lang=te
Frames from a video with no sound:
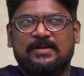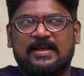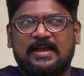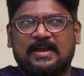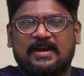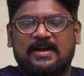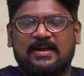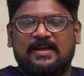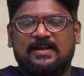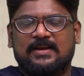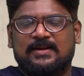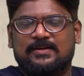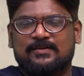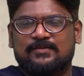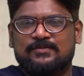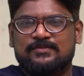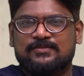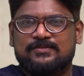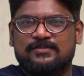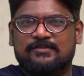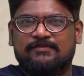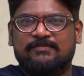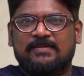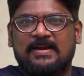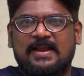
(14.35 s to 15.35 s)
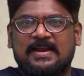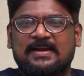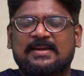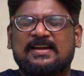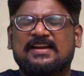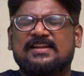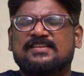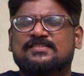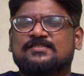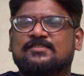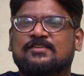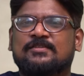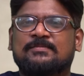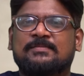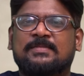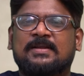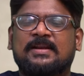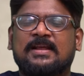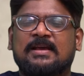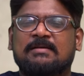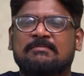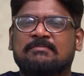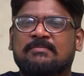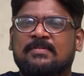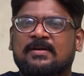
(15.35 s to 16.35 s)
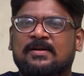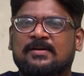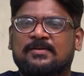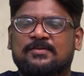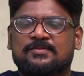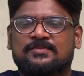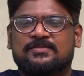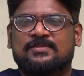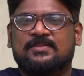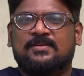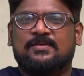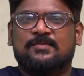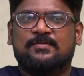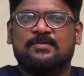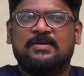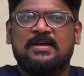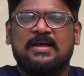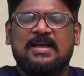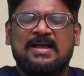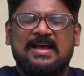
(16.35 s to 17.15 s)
ఎక్కడెక్కడ నుంచో ఫ్లైట్లు వేసుకొని మరీ అభిమానులు వచ్చారు